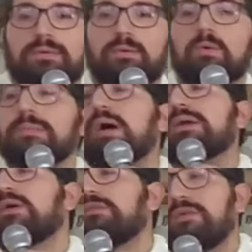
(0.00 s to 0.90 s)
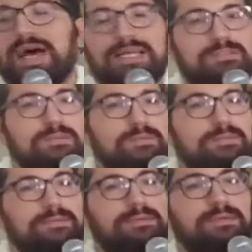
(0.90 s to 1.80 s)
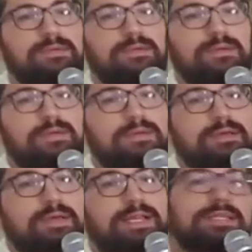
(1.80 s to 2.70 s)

com o mal que eu faço. Ele